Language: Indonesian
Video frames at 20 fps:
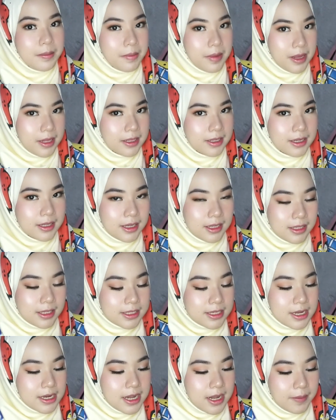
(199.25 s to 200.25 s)
email dan kata
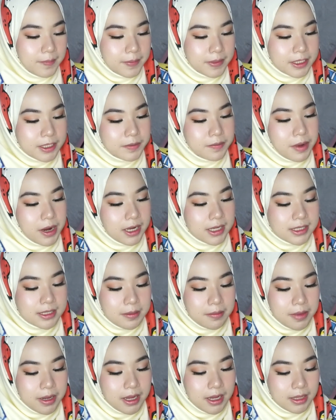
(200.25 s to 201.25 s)
sandi yang persis banget
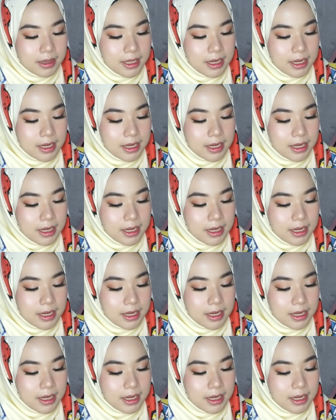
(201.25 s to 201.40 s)
sama yang